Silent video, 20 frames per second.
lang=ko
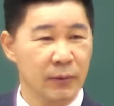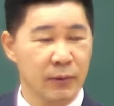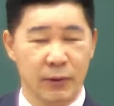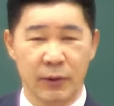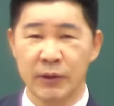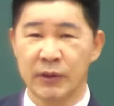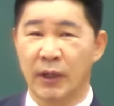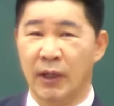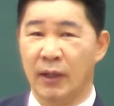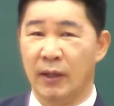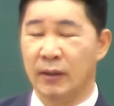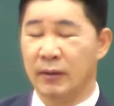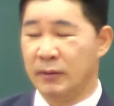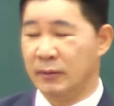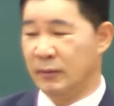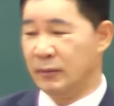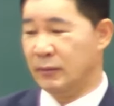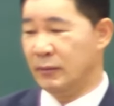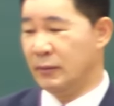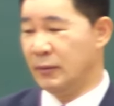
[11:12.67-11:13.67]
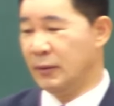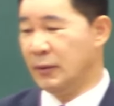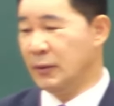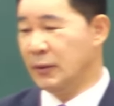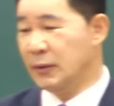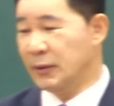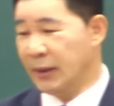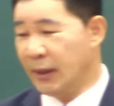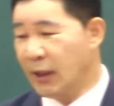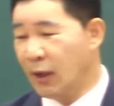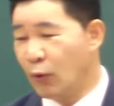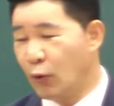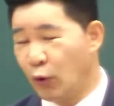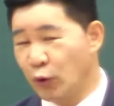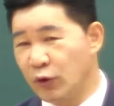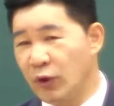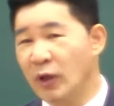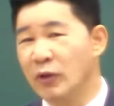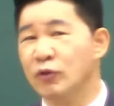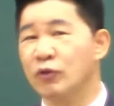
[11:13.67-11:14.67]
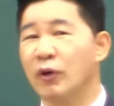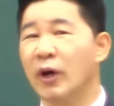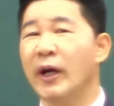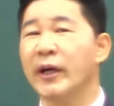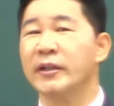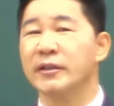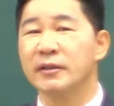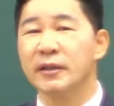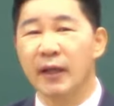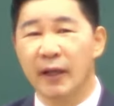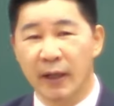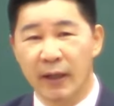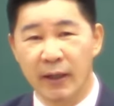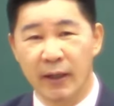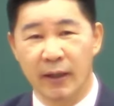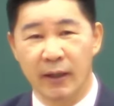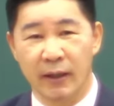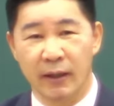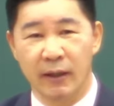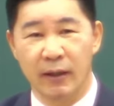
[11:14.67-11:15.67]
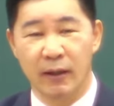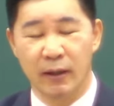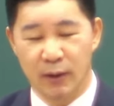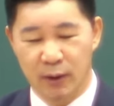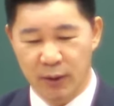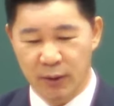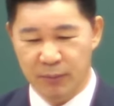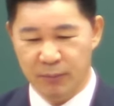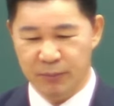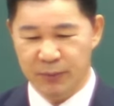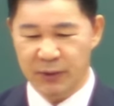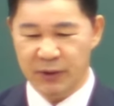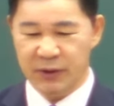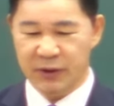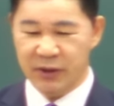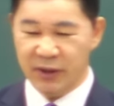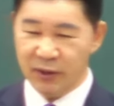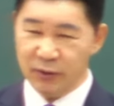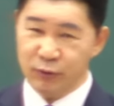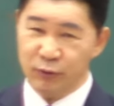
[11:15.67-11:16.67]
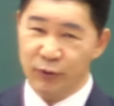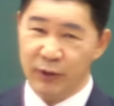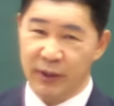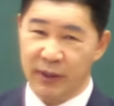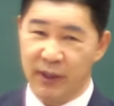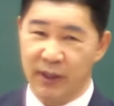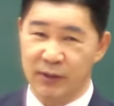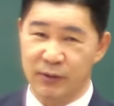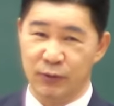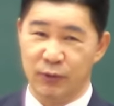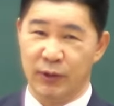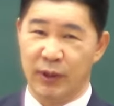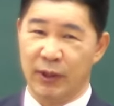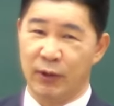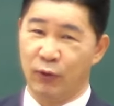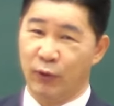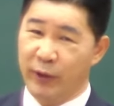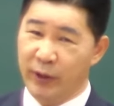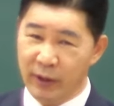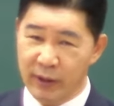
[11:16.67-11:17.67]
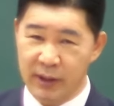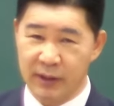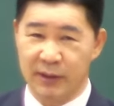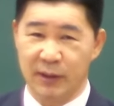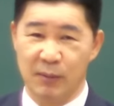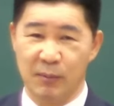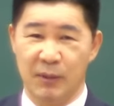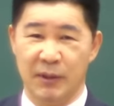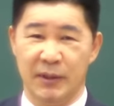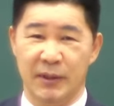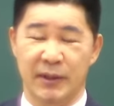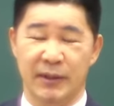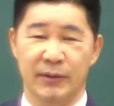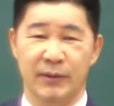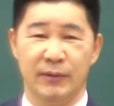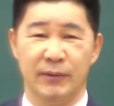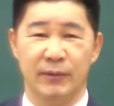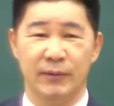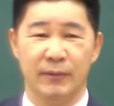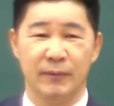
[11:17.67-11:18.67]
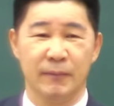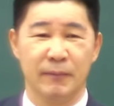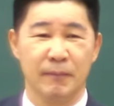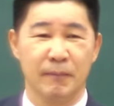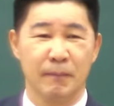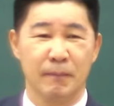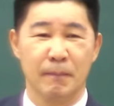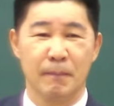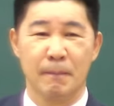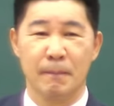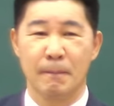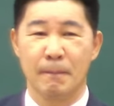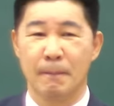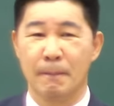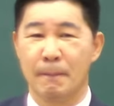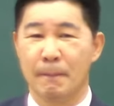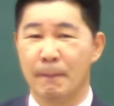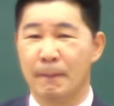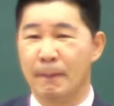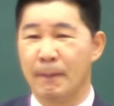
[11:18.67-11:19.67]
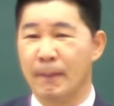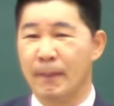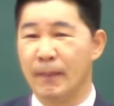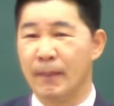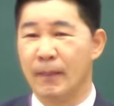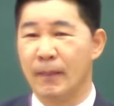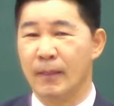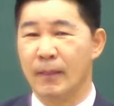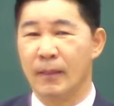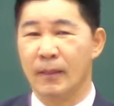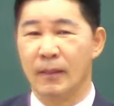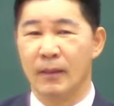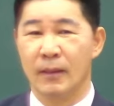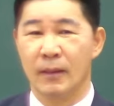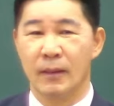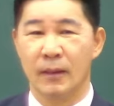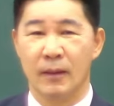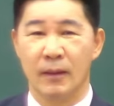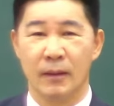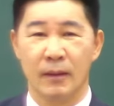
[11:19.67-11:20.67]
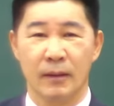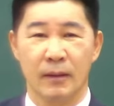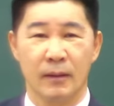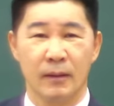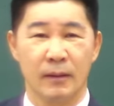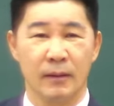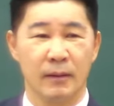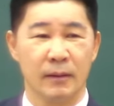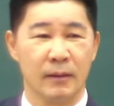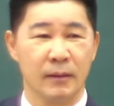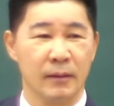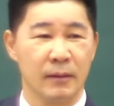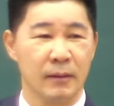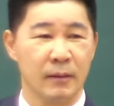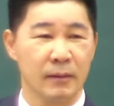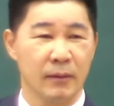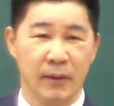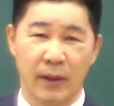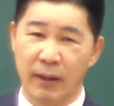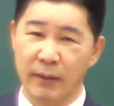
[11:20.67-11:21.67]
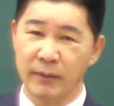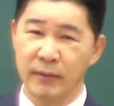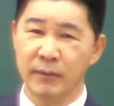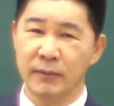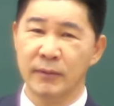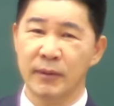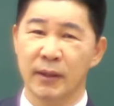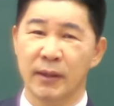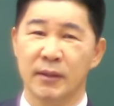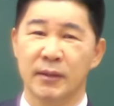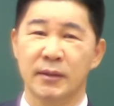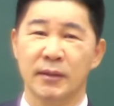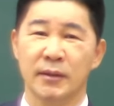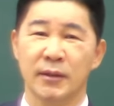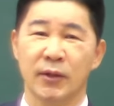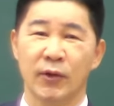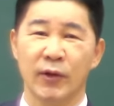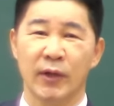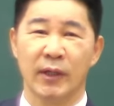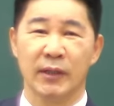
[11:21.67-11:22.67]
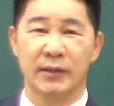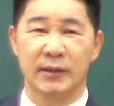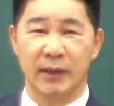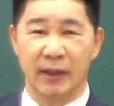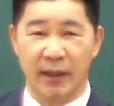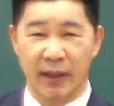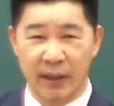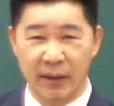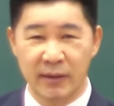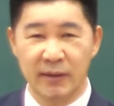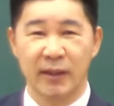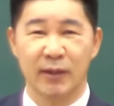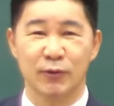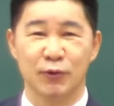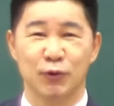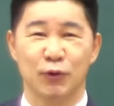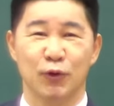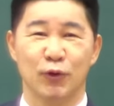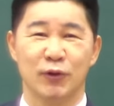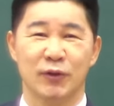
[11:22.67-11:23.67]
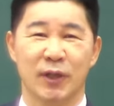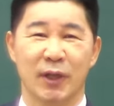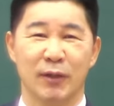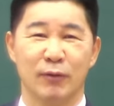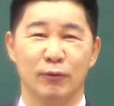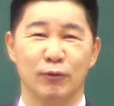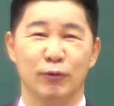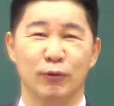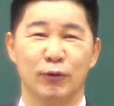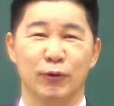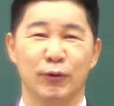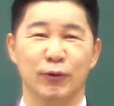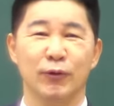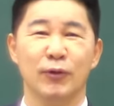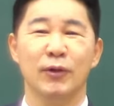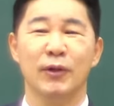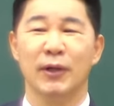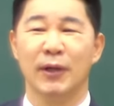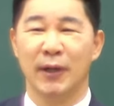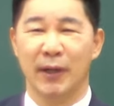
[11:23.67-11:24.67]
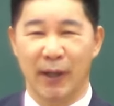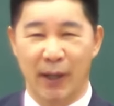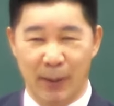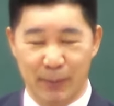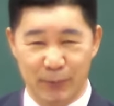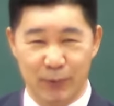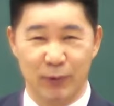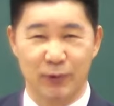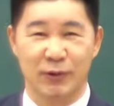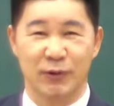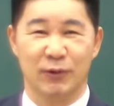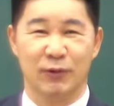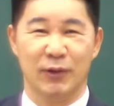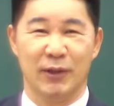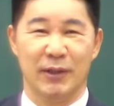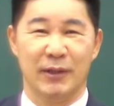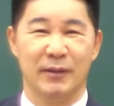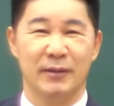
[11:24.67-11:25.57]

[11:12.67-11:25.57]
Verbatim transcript: 그냥 내가 고등학교 가기 전에 뭔 실수를 해가지고 내 교회를 갔단 말이에요. 我去高中之前，我因为失误去了教会。 갔는데 그 교회가 대한예수교 장로교 합동측회.